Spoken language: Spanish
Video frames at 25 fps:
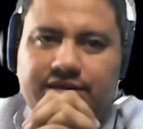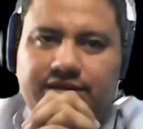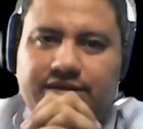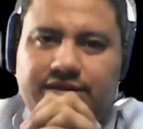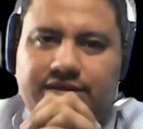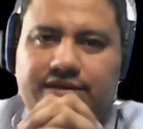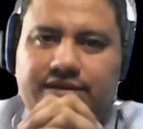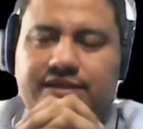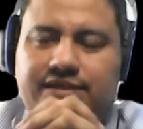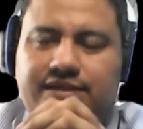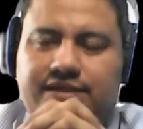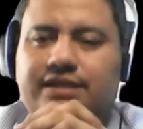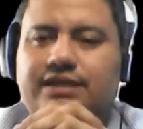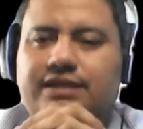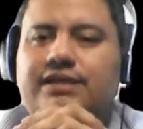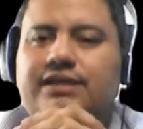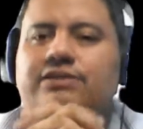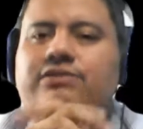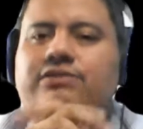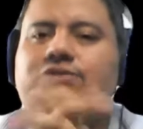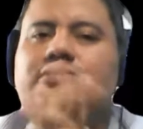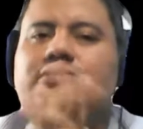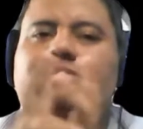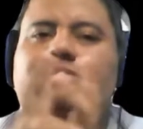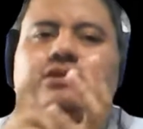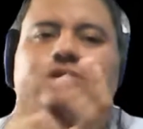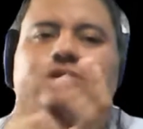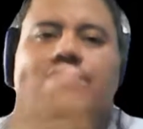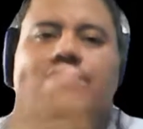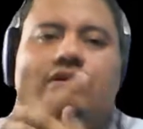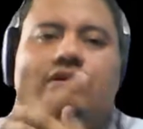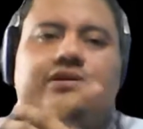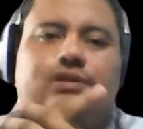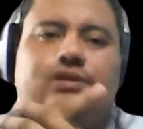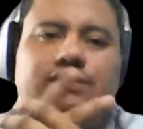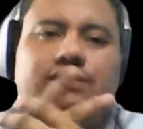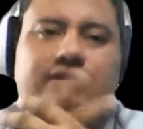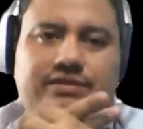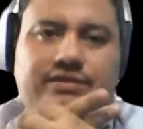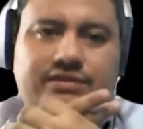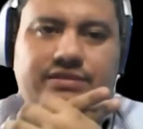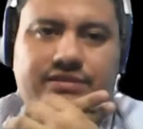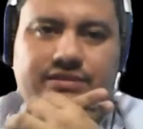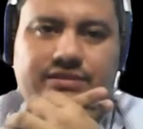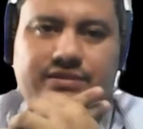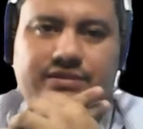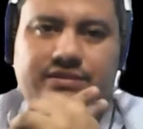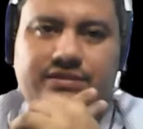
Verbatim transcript: las eh, dos sesiones.